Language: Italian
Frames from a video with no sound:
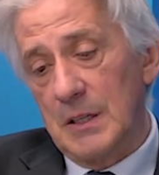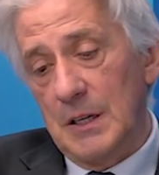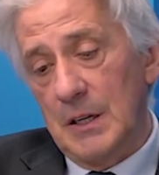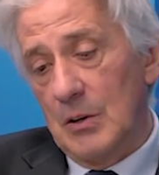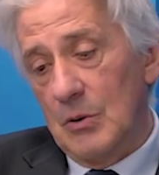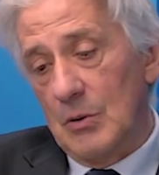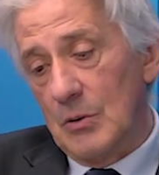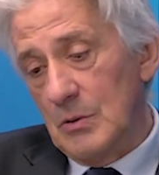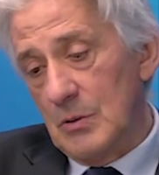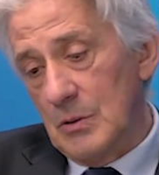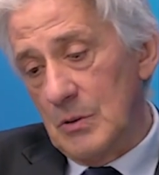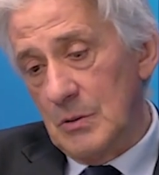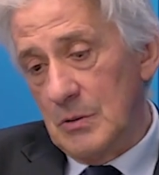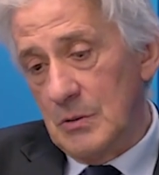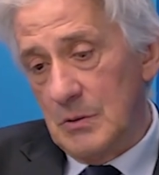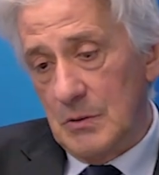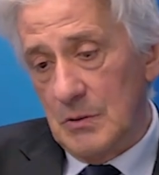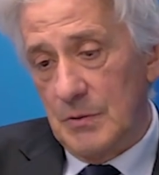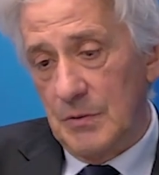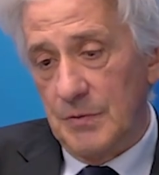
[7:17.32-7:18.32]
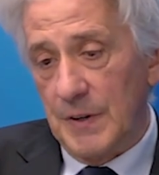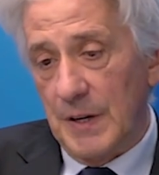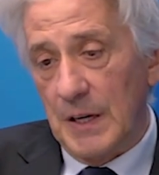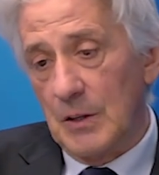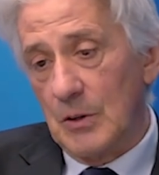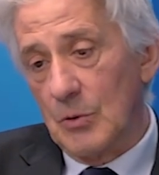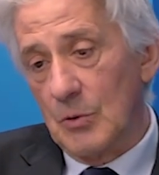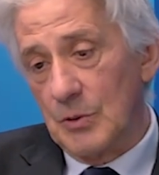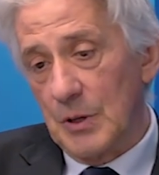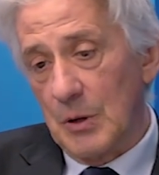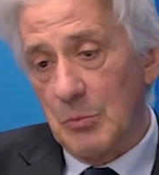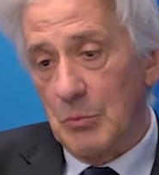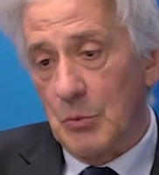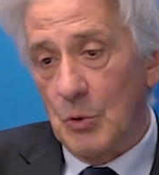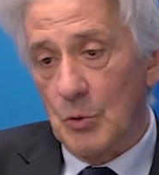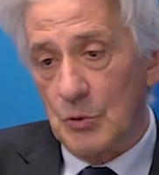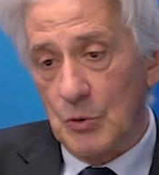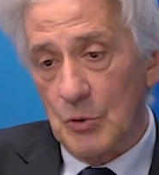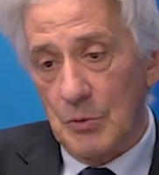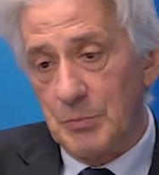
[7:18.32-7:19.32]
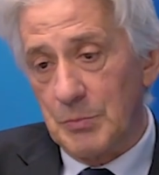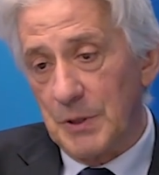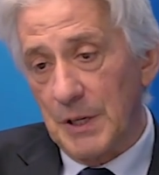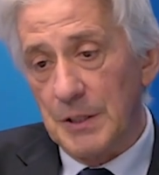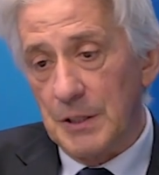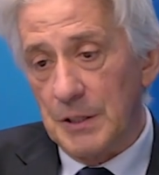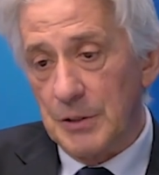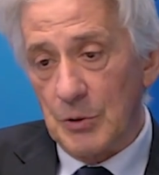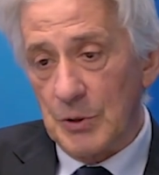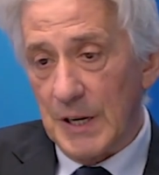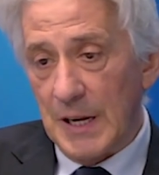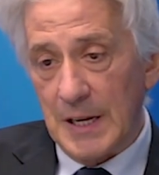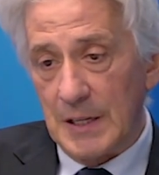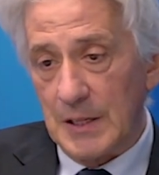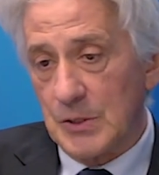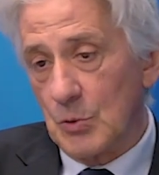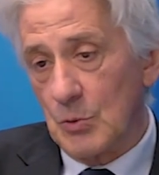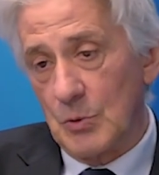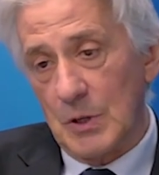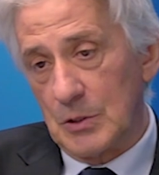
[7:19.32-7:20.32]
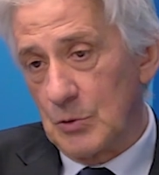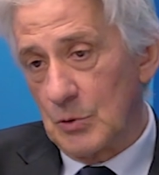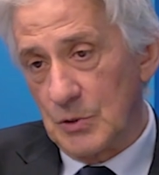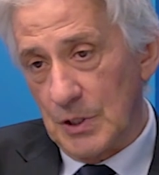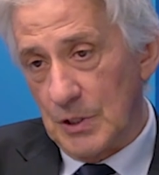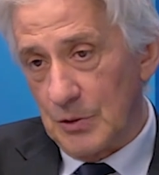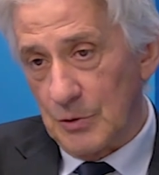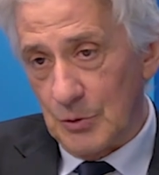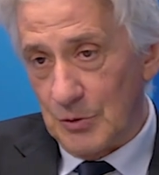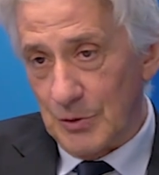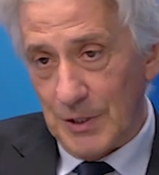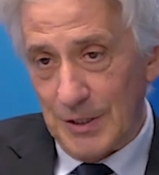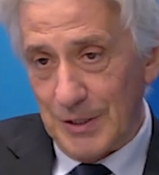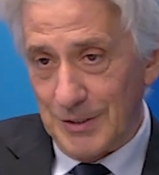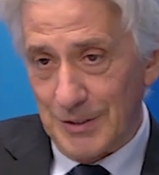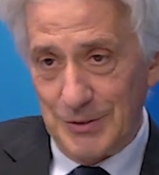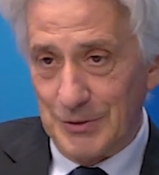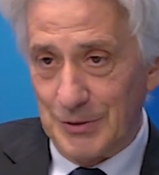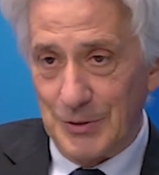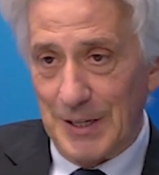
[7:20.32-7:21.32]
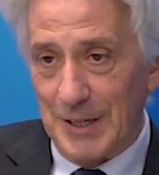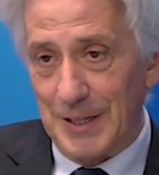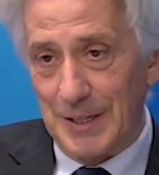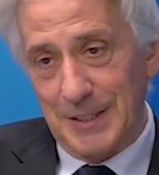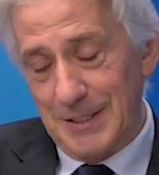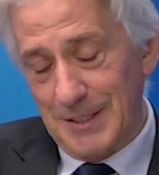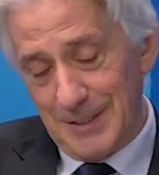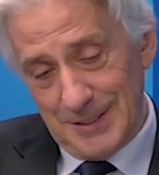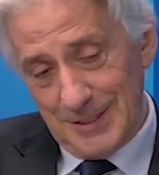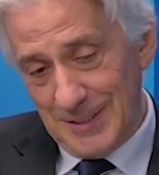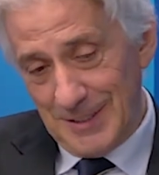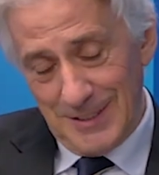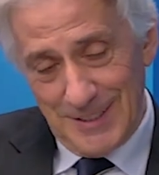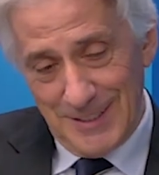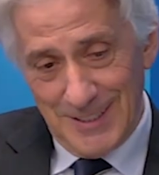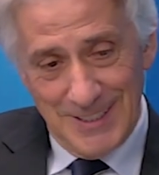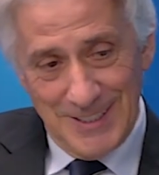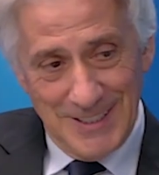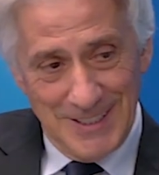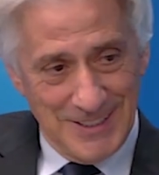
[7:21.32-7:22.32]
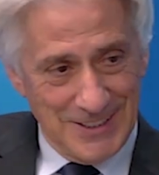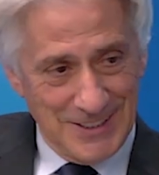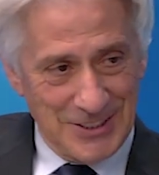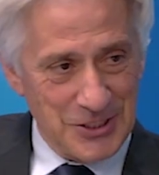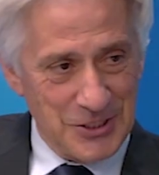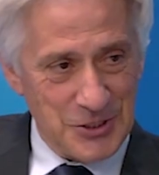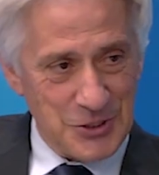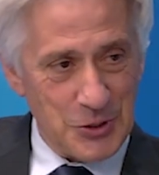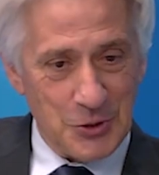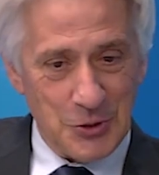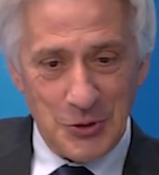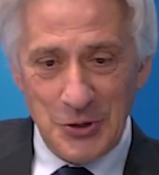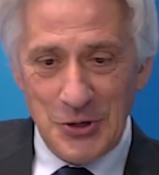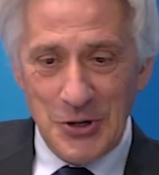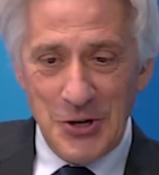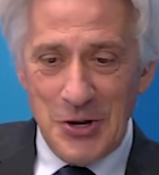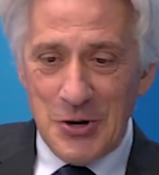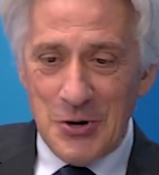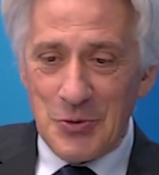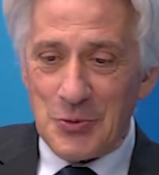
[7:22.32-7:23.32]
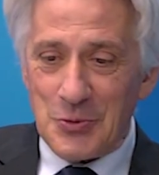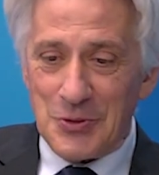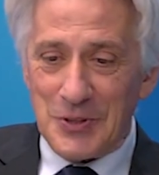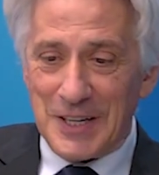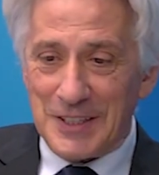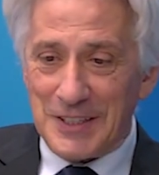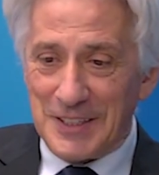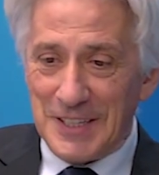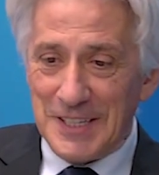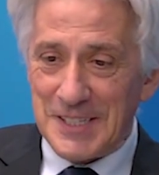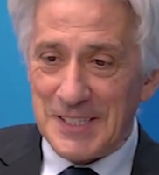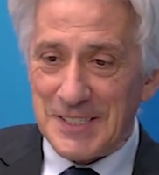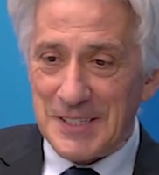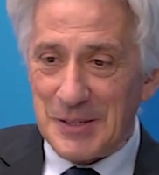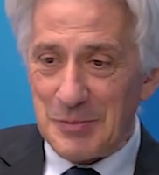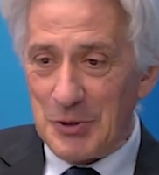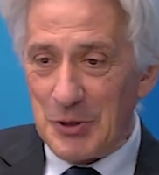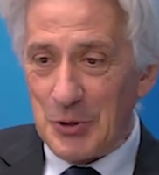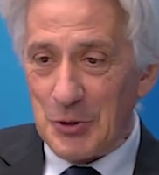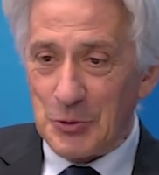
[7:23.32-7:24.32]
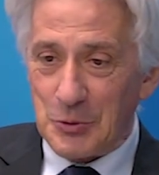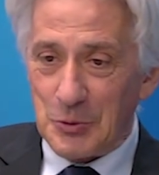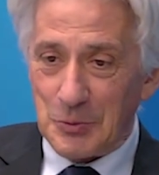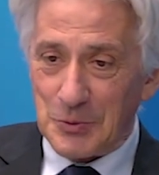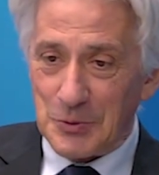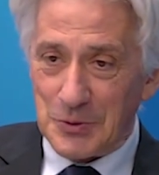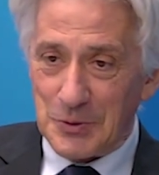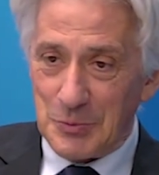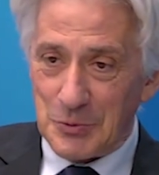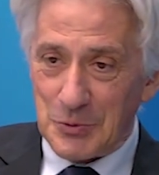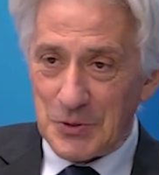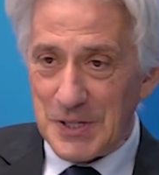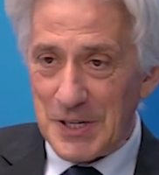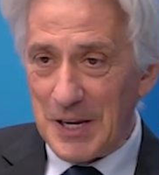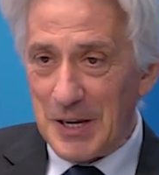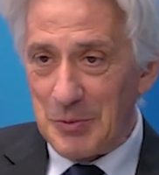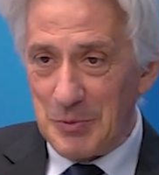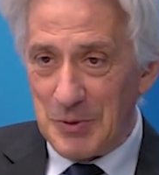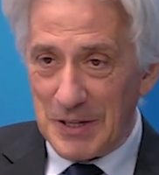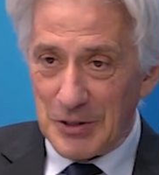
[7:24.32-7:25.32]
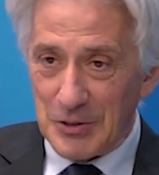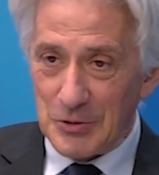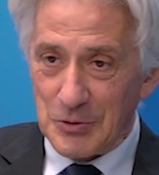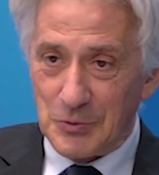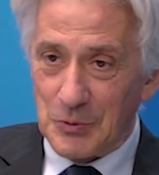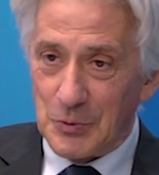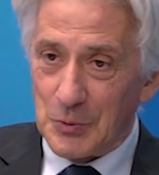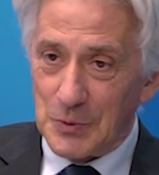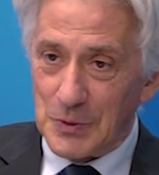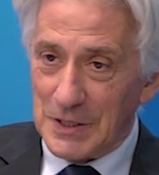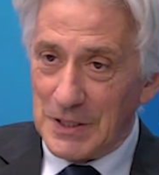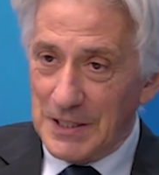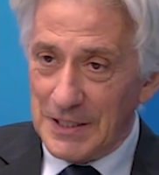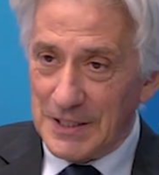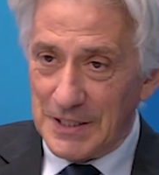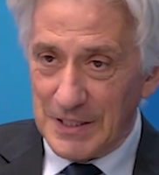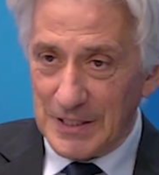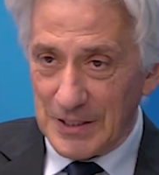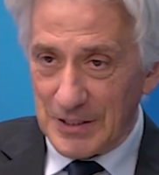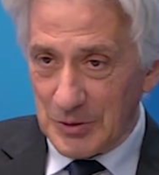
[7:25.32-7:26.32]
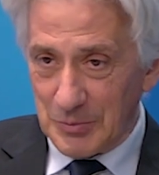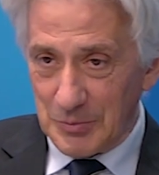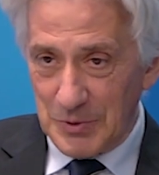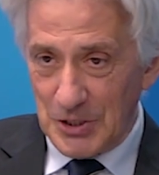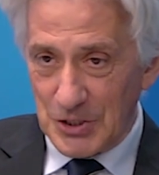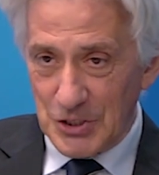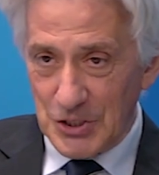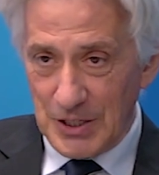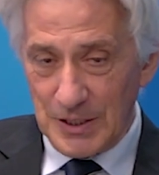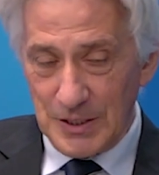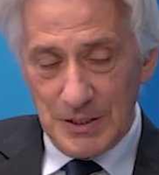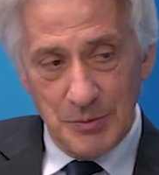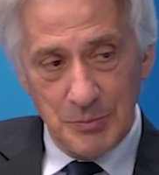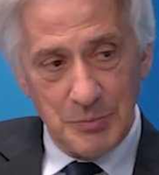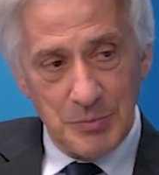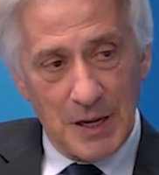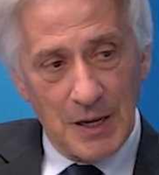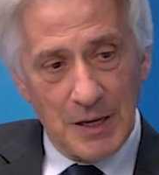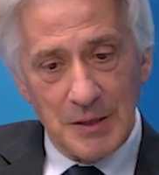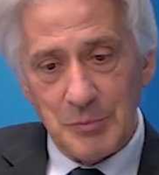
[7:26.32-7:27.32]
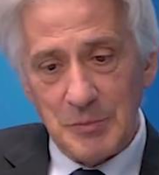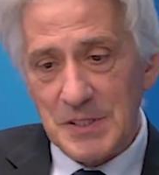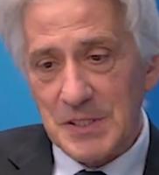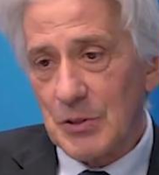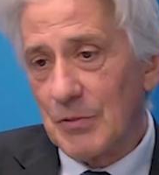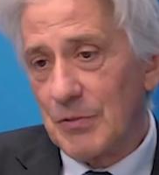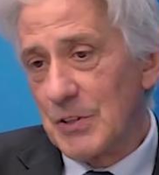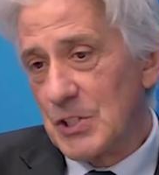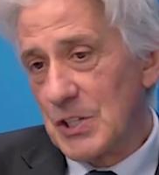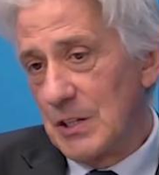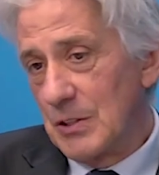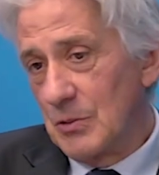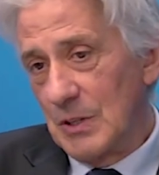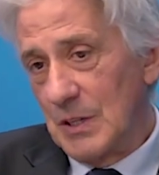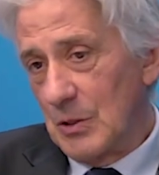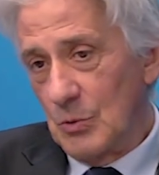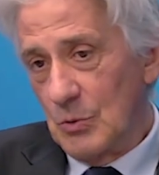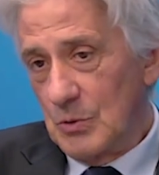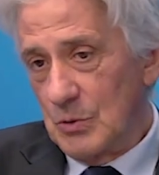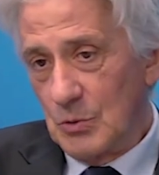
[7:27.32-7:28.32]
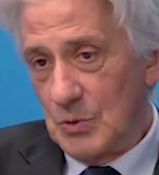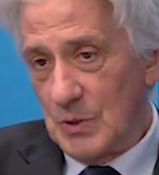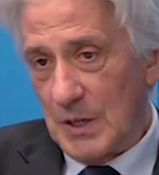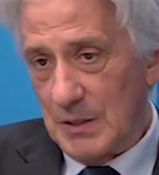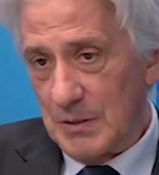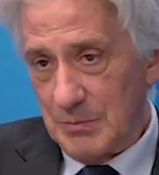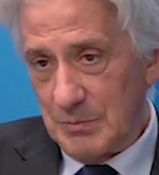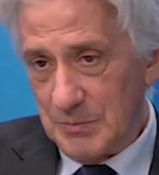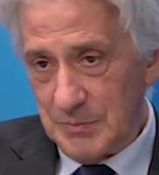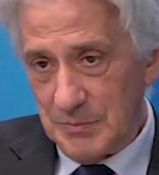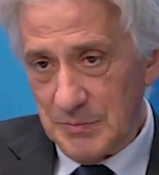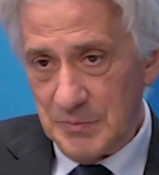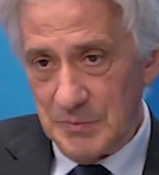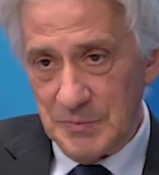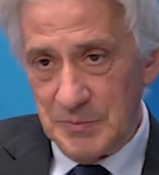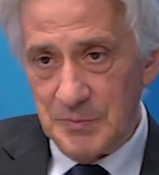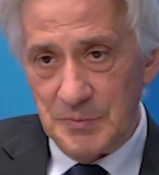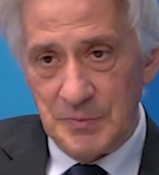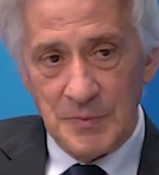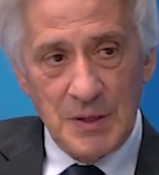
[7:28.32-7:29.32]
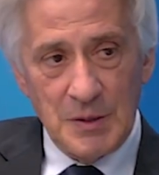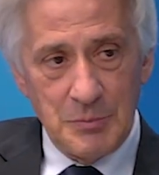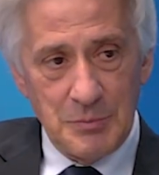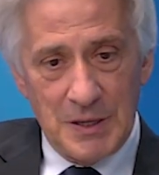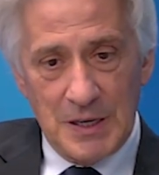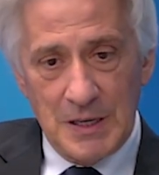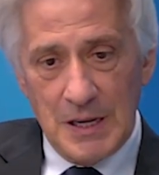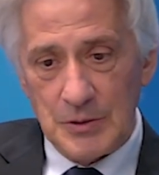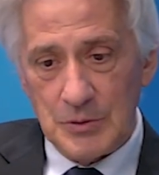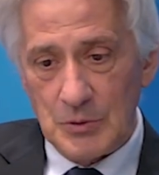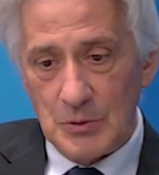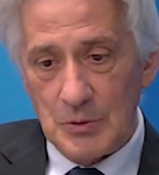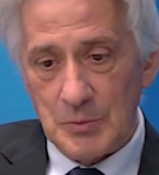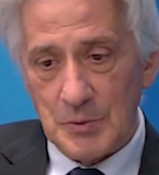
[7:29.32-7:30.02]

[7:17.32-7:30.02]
io vengo da un mondo imprenditoriale su un altro settore, non è che so un artista, mi occupo di musei, mi occupo di lirica, roba del genere, ma mi sto facendo una cultura. Parlando Forse